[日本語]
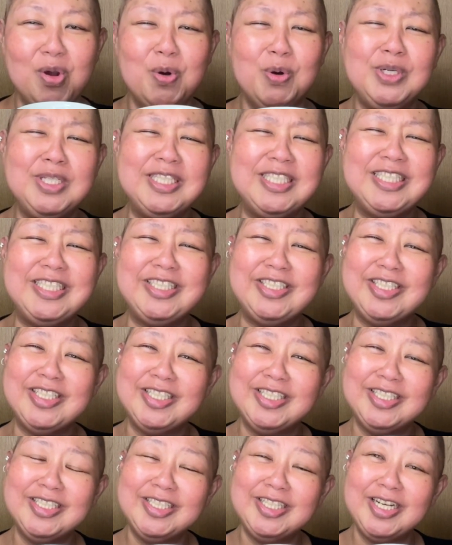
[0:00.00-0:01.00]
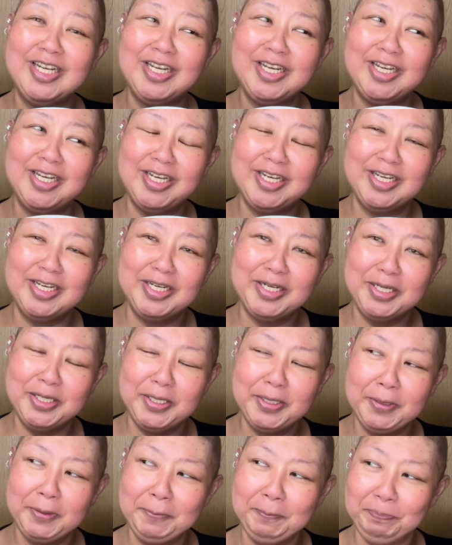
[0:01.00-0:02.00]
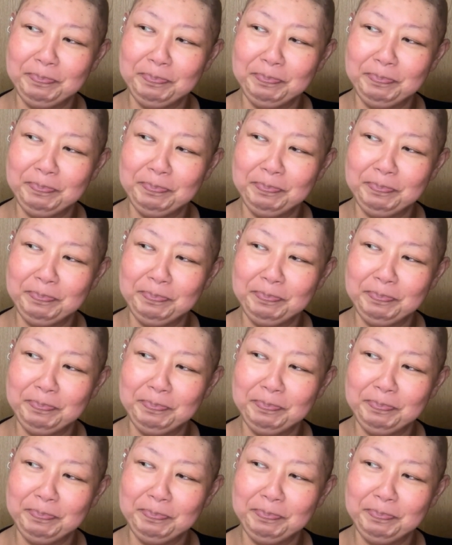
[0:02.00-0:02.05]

美味しいね